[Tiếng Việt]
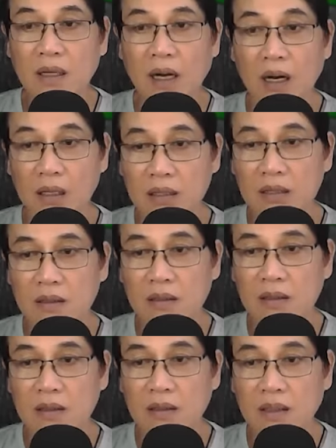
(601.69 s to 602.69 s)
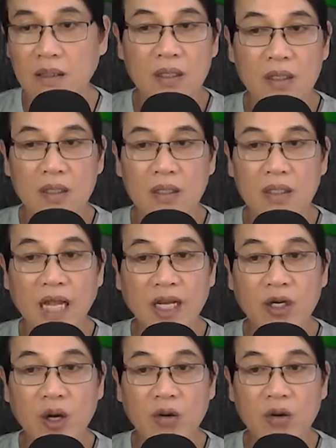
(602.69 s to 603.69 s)
Ừ. Thái
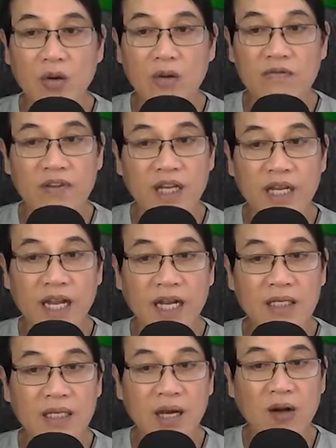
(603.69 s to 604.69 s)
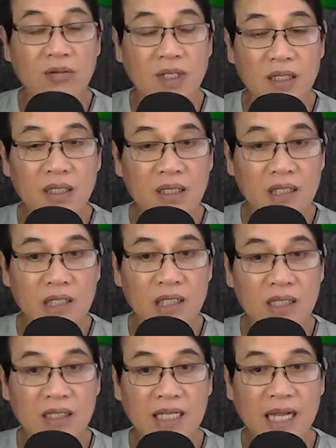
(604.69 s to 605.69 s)
độ Vi An với ông Hứa
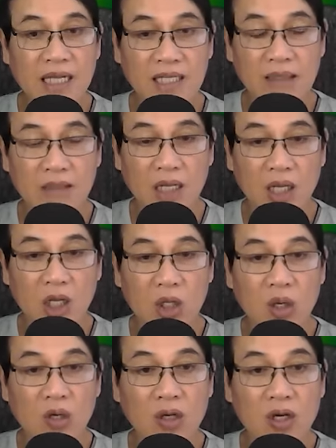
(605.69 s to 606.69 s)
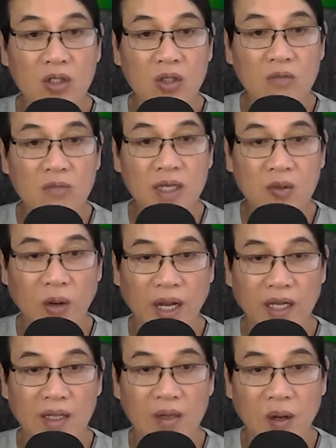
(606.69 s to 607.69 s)
rất xa cách. Cô ngồi xuống bên
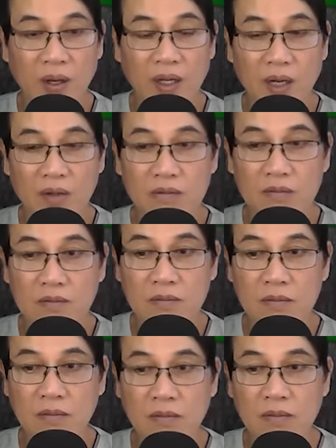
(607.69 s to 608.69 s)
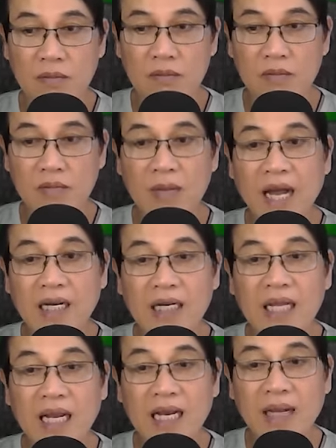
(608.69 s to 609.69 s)
ngoại hỏi ông: ba
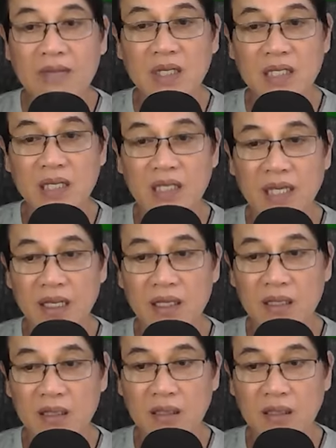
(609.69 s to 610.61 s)
đến đây làm cái gì vậy?